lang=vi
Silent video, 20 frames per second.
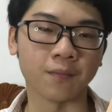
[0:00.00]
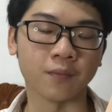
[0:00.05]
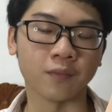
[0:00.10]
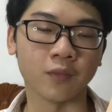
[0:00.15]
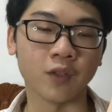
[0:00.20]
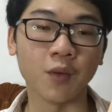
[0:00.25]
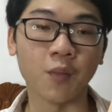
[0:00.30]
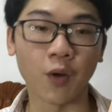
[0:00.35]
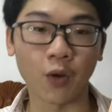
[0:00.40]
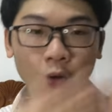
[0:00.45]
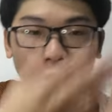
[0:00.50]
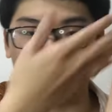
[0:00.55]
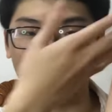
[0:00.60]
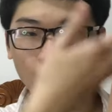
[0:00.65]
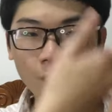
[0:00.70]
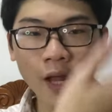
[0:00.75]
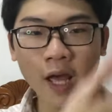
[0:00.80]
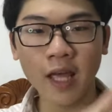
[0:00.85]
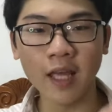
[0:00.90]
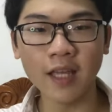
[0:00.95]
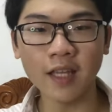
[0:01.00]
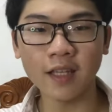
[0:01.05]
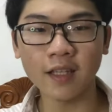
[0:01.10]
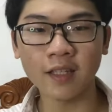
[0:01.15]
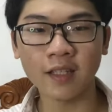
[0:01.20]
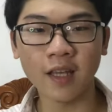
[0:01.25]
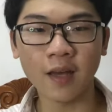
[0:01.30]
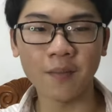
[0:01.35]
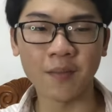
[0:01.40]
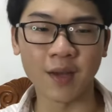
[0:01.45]
như mọi người cũng thấy
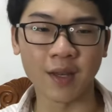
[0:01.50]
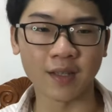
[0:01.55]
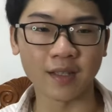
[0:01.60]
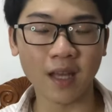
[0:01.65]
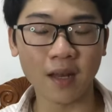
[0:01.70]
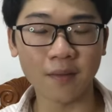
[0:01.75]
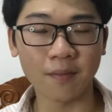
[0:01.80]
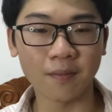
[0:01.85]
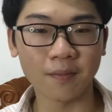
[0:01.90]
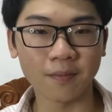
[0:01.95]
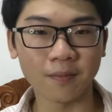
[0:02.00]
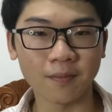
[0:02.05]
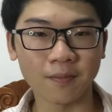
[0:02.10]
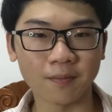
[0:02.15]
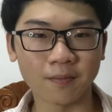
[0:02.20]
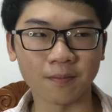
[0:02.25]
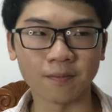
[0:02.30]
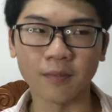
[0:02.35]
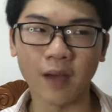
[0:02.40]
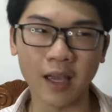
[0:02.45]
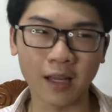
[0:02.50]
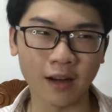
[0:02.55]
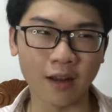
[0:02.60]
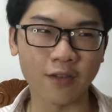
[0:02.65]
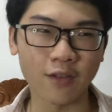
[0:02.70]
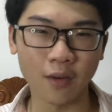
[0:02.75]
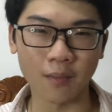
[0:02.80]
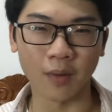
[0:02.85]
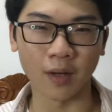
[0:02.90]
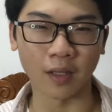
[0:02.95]
cái bìa sách mang lại
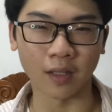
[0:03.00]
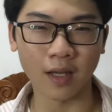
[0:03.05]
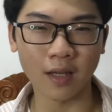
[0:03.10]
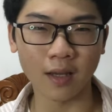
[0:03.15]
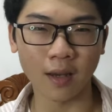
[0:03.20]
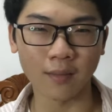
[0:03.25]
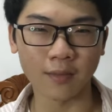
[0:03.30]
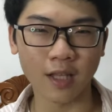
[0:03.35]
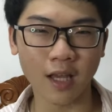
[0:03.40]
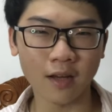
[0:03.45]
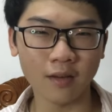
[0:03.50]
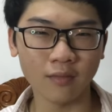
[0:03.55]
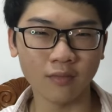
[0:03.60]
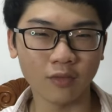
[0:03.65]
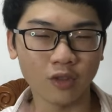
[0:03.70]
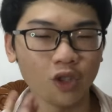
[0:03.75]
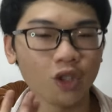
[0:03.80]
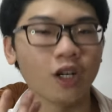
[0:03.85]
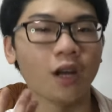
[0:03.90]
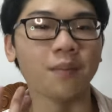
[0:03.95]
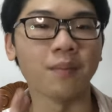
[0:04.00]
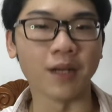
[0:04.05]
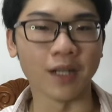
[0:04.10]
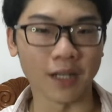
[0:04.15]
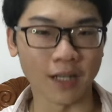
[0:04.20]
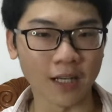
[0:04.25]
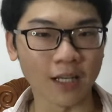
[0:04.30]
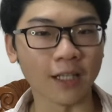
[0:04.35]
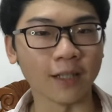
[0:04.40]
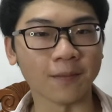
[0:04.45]
cho mình cái cảm giác rất là bình
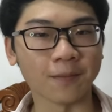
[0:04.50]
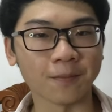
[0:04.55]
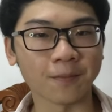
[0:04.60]
yên